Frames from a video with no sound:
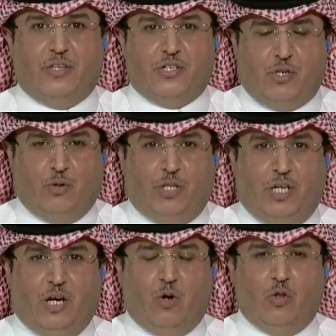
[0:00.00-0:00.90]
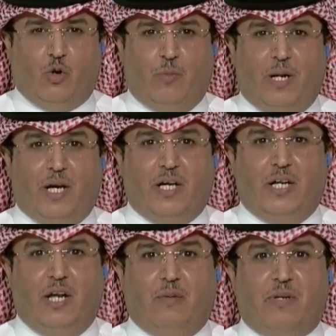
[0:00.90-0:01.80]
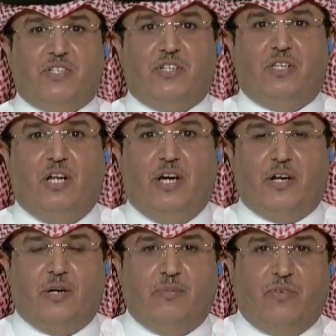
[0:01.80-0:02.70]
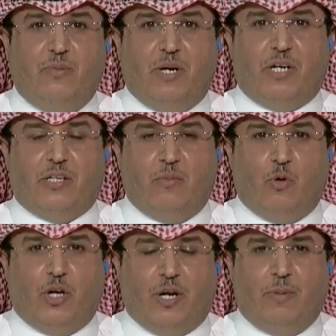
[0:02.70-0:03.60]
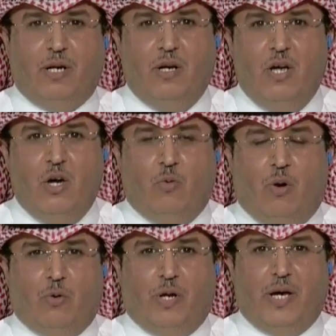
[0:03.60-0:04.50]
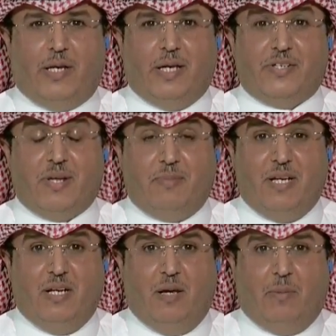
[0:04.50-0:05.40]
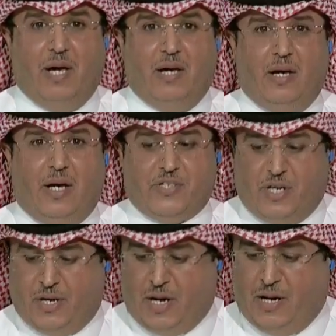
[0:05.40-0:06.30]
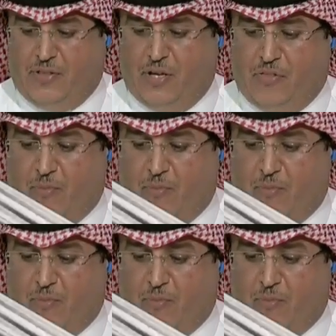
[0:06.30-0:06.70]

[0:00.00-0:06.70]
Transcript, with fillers: قناة السعودية أخذكم الآن إلى المسجد الحرام في مكة المكرمة وهناك الزميل بهاء عسكر الذي